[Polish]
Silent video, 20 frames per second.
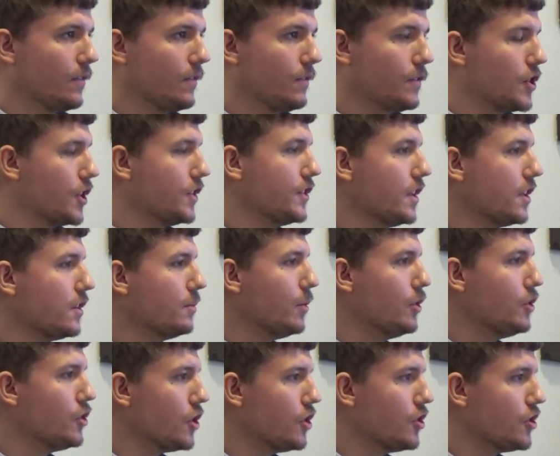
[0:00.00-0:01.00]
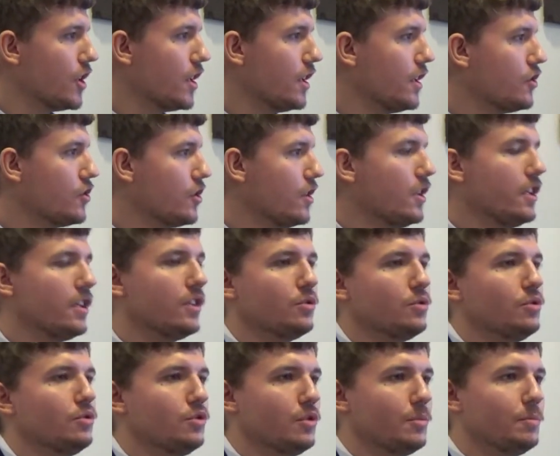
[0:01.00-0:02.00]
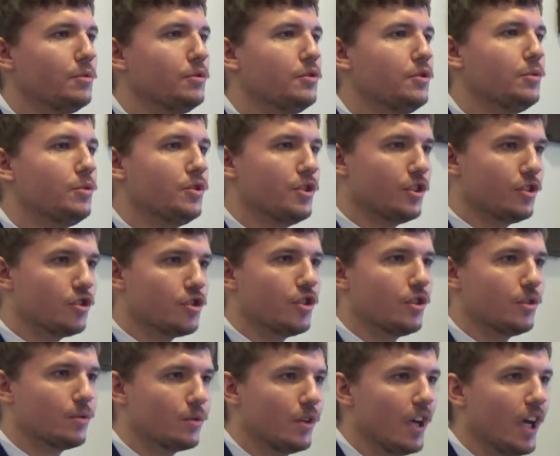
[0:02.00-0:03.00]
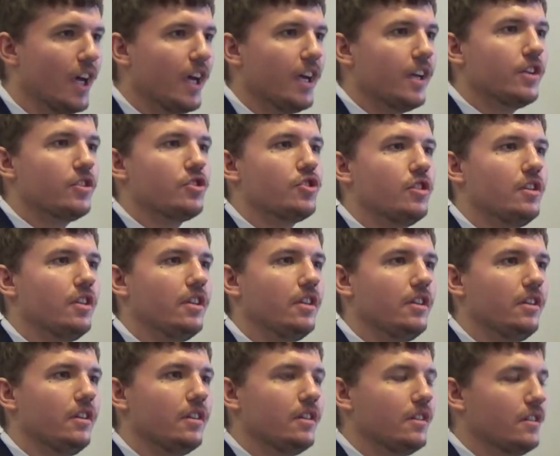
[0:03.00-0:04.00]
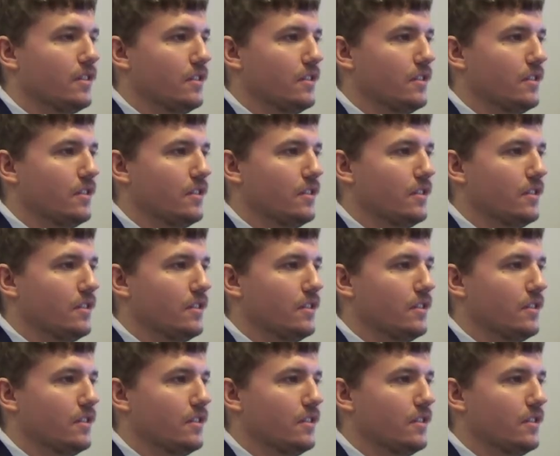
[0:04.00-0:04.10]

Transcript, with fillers: W czasach Mojżesza, jeżeli ktoś dopuścił się grzechu, jeżeli,